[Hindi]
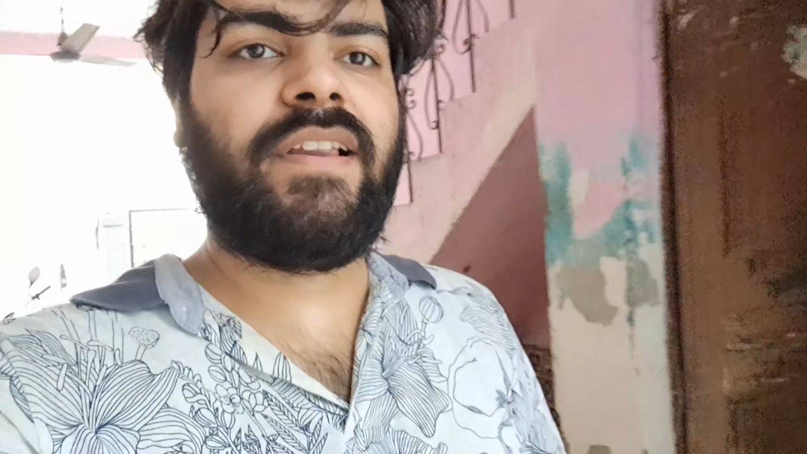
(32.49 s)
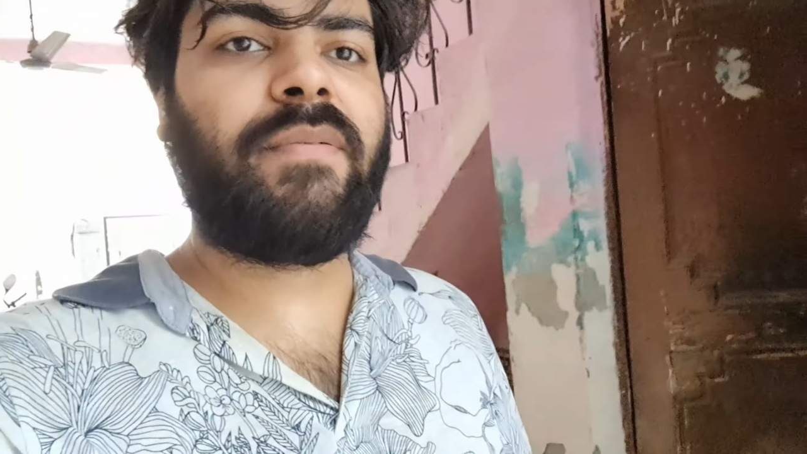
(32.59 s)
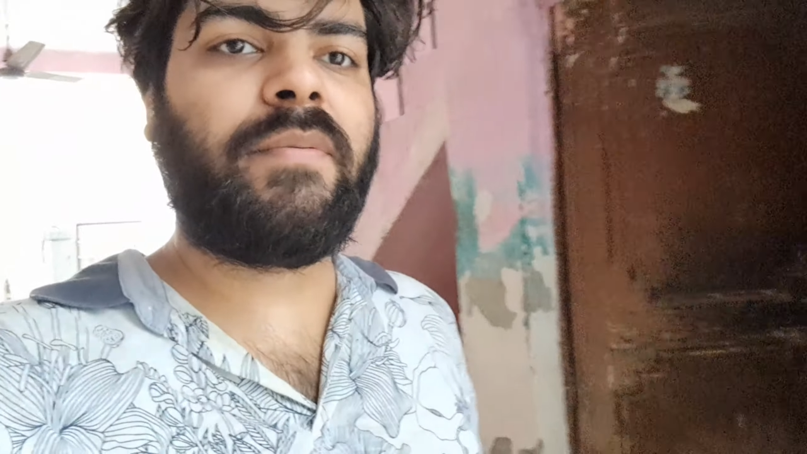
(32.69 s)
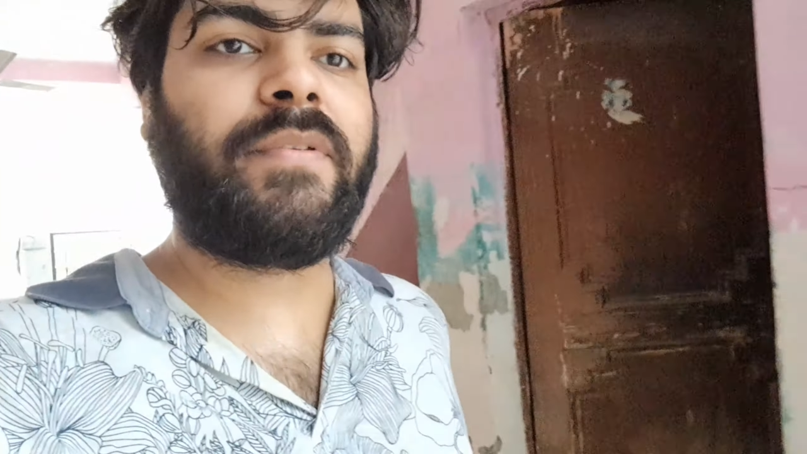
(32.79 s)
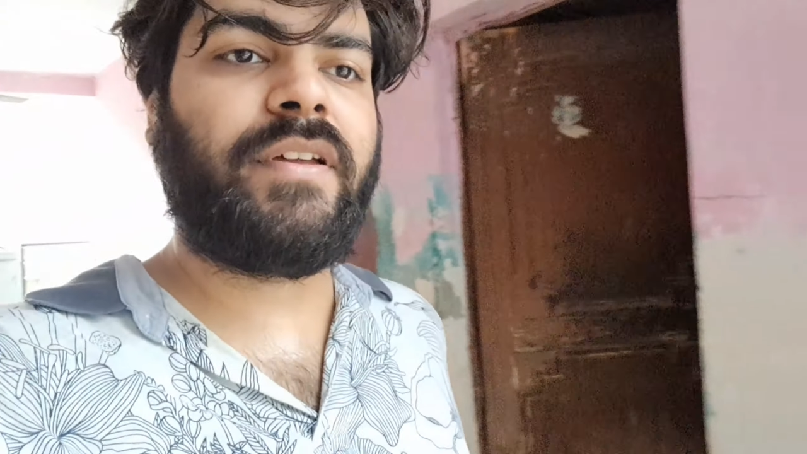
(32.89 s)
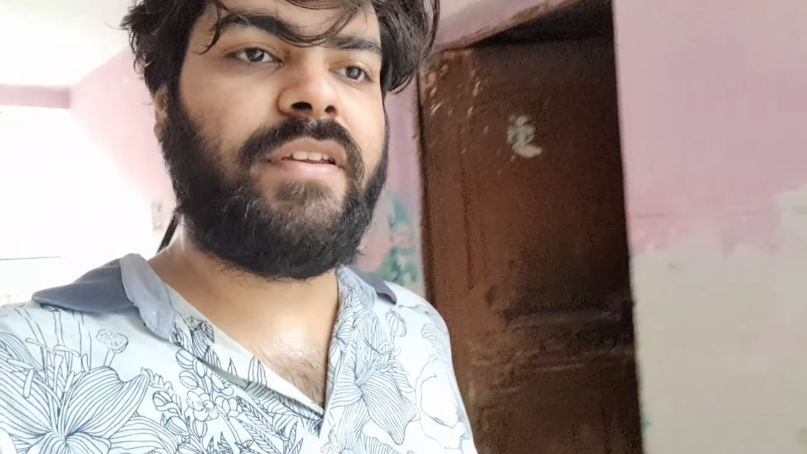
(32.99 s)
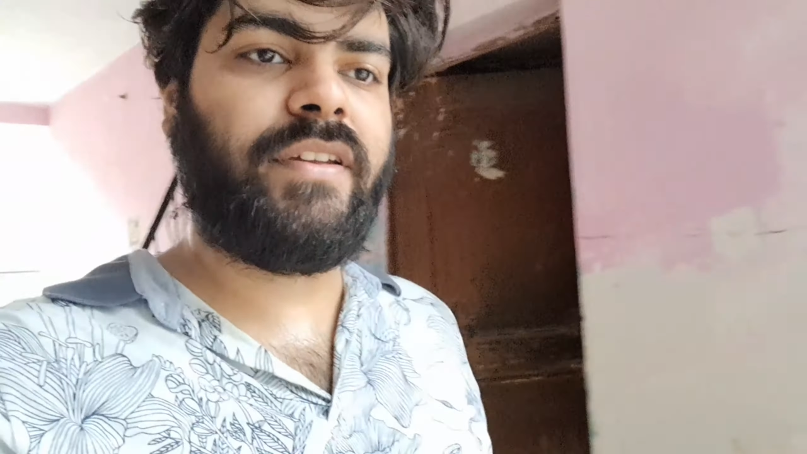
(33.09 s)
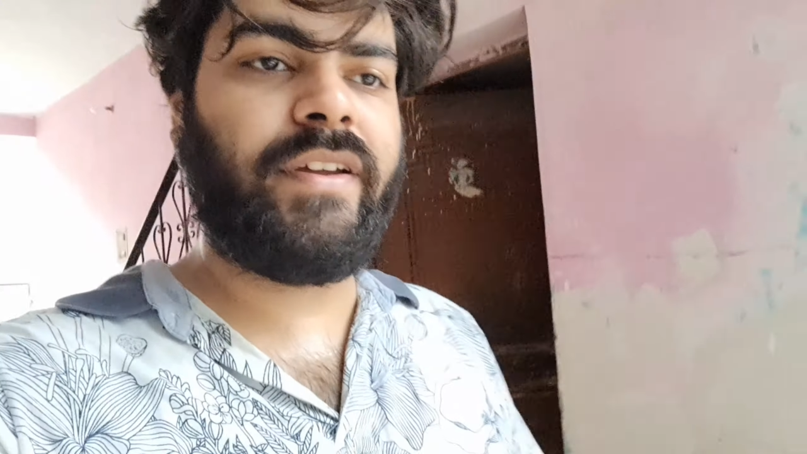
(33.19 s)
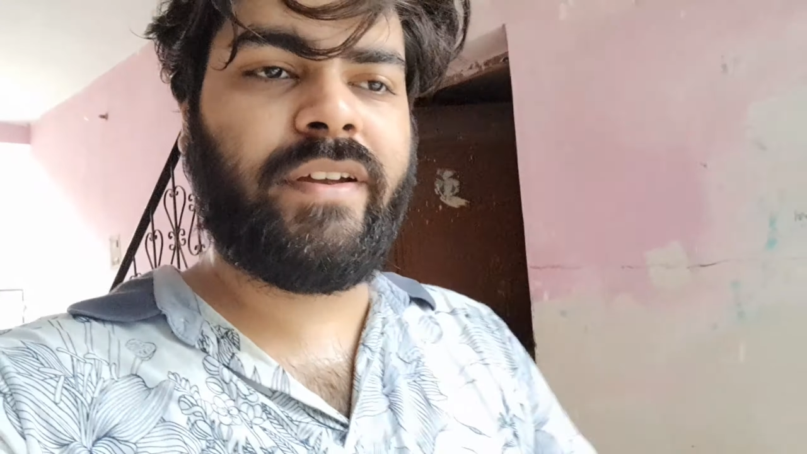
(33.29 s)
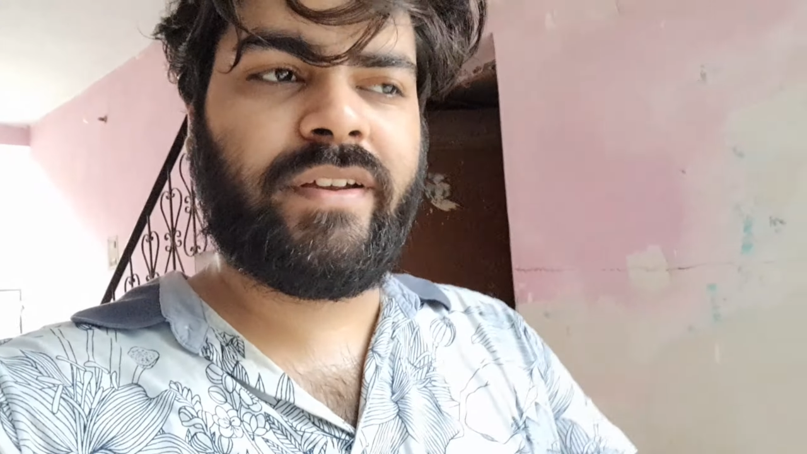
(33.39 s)
लिया आपको पता नहीं
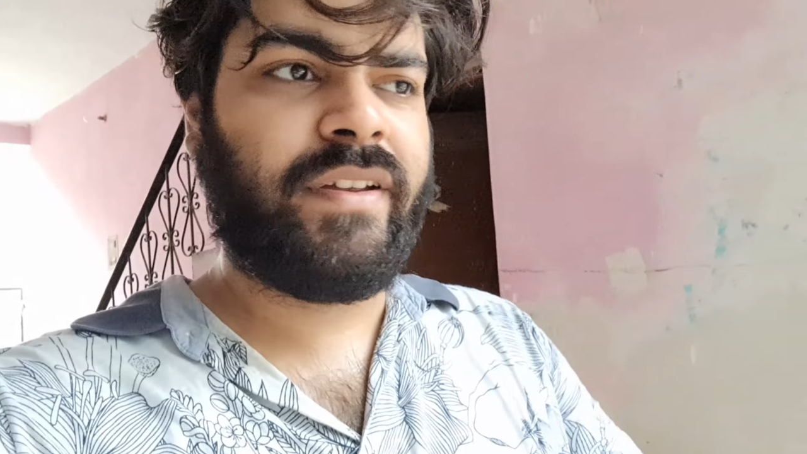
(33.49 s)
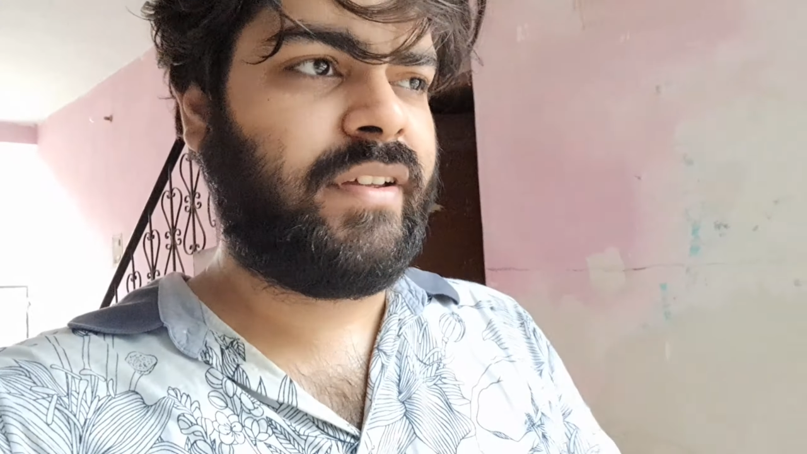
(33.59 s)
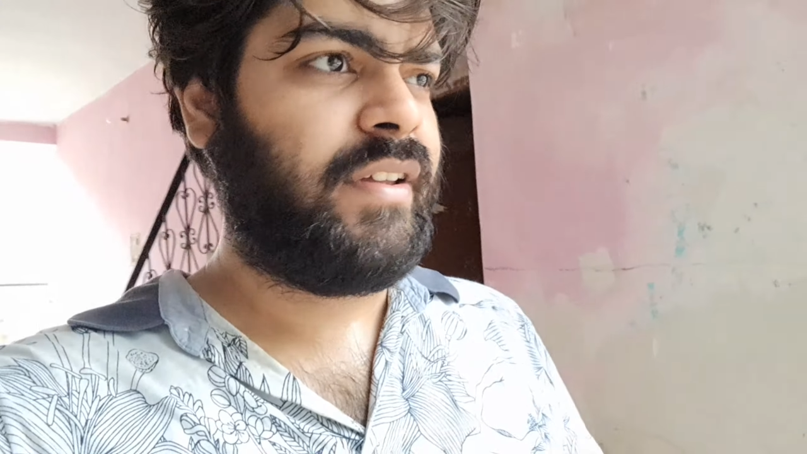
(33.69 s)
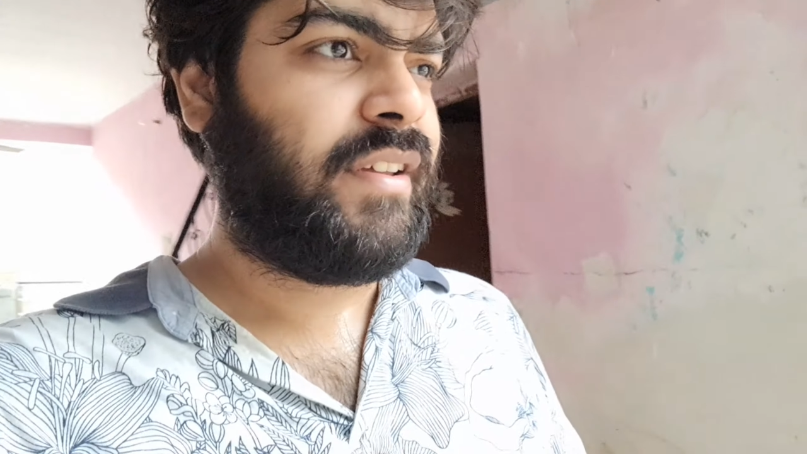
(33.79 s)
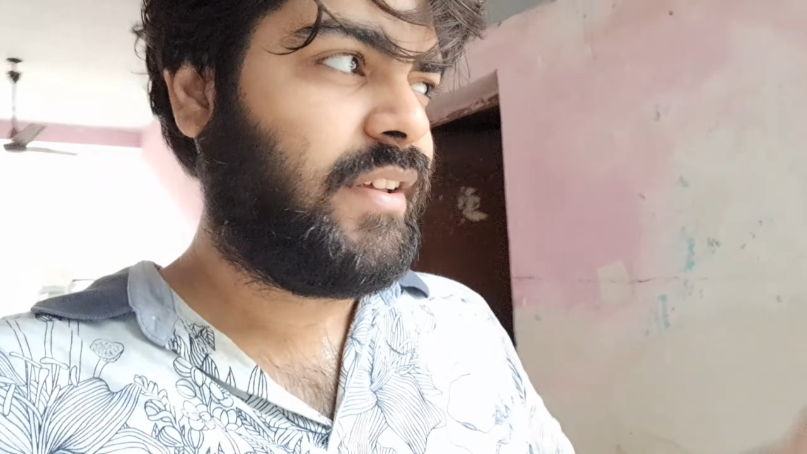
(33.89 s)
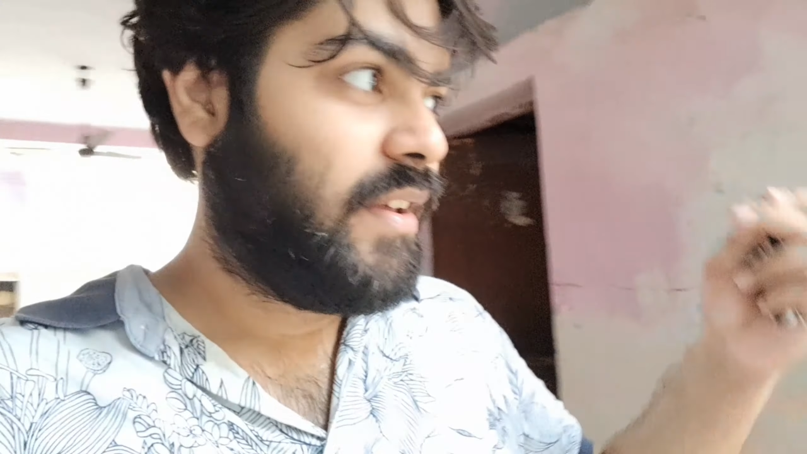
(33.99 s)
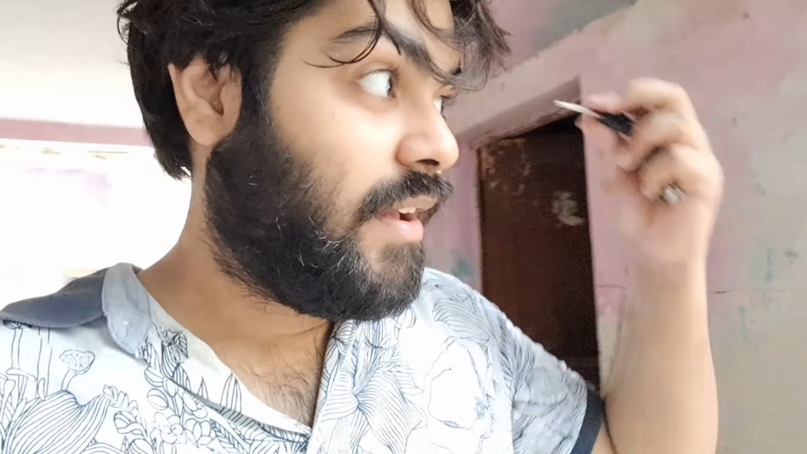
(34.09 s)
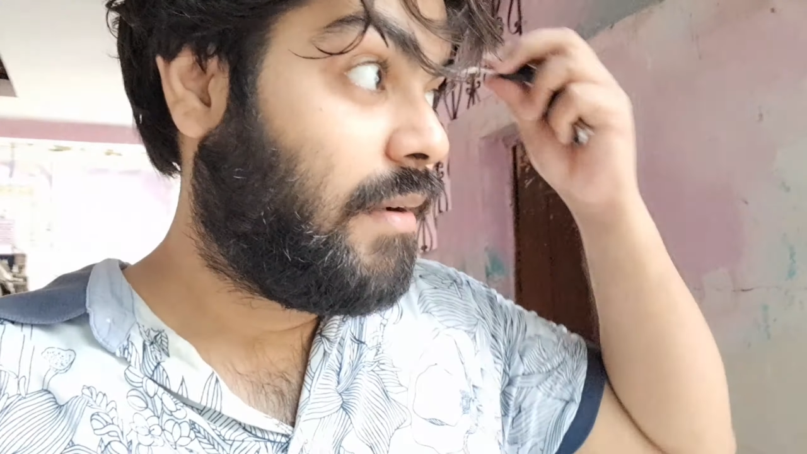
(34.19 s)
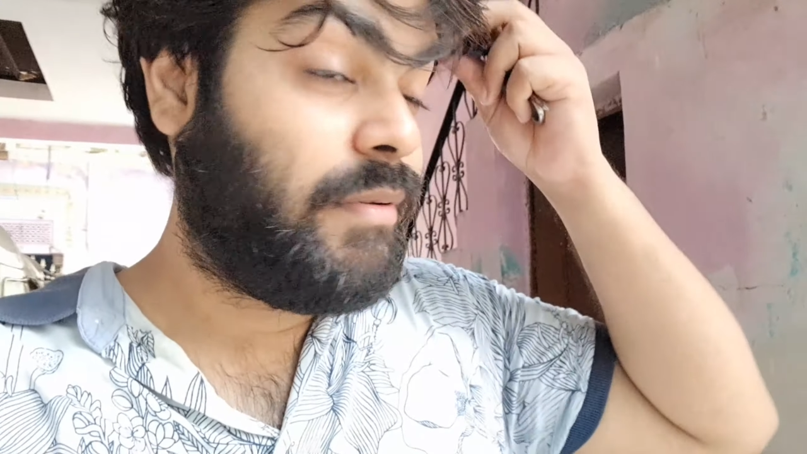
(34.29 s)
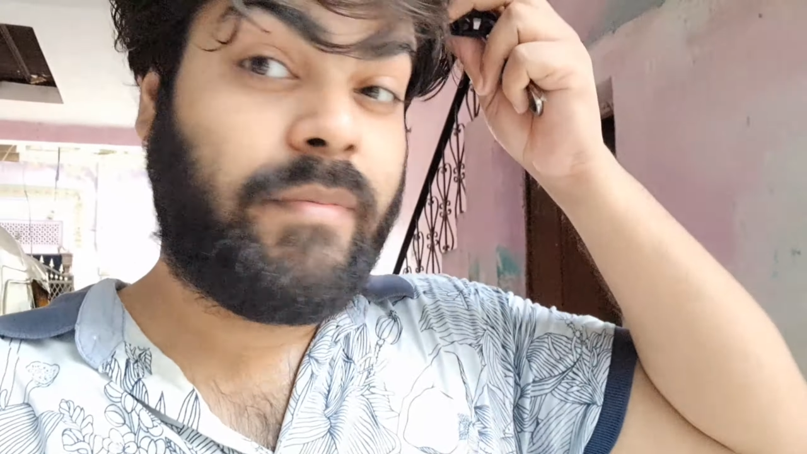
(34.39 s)
है
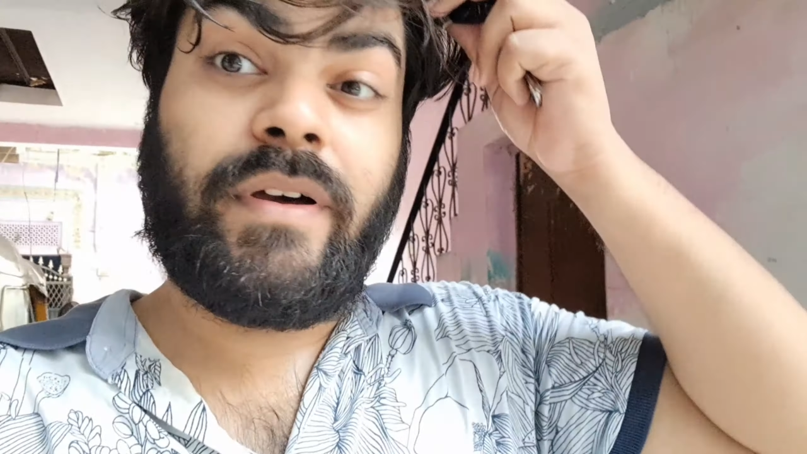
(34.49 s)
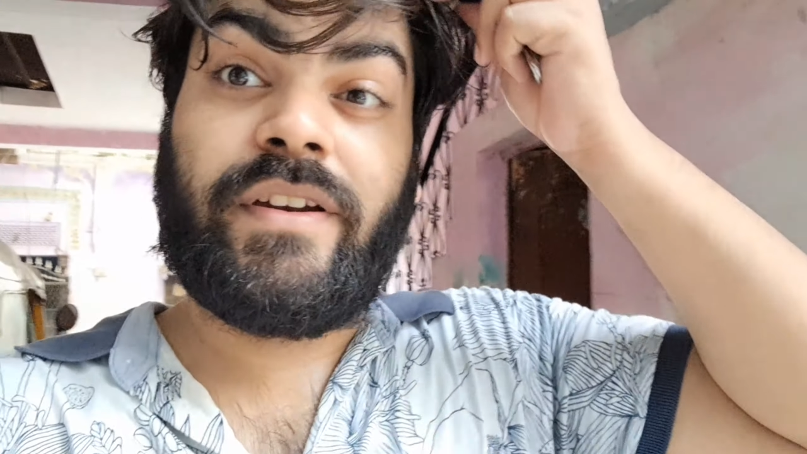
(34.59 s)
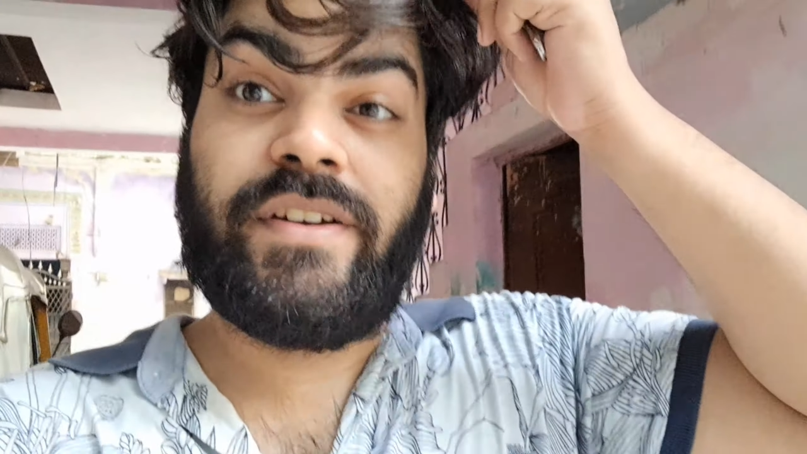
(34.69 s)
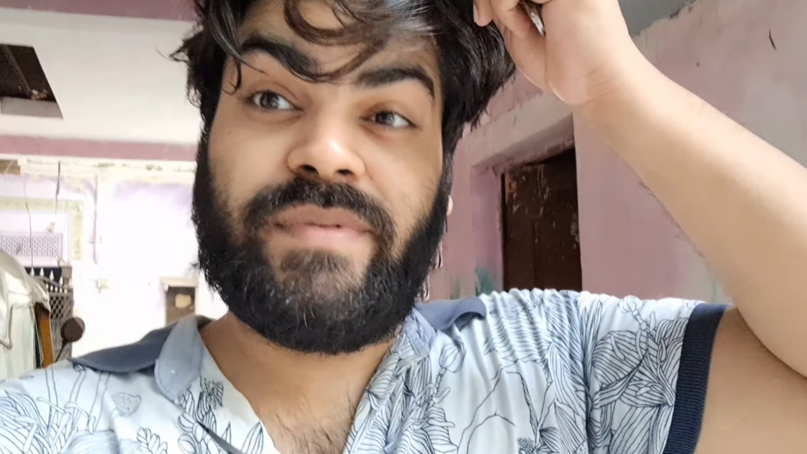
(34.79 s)
अभी मैं मार्केट